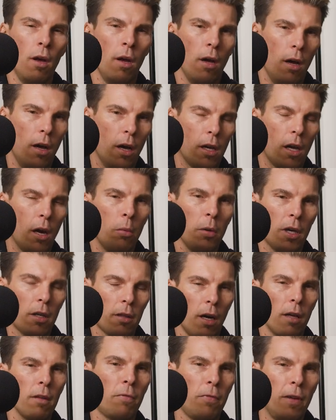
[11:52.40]
äh, glaube ich,
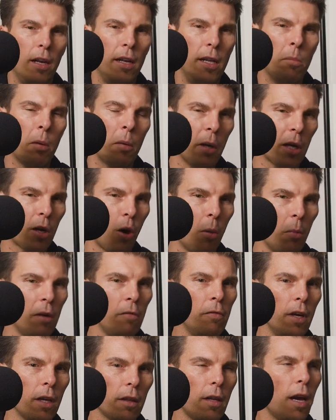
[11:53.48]
dann viel Liebe bekommen
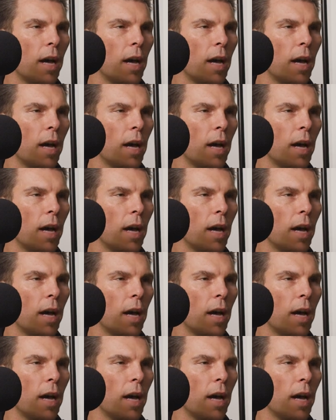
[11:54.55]
wird.